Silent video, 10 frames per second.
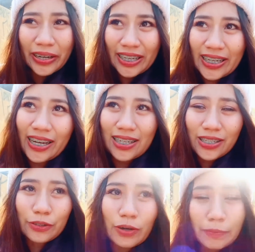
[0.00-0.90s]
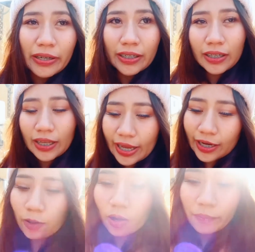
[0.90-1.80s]
วันนี้นะคะถือว่ามาเดินเล่น
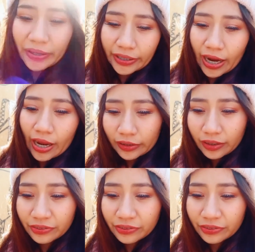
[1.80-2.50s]
แล้วก็เป็นการ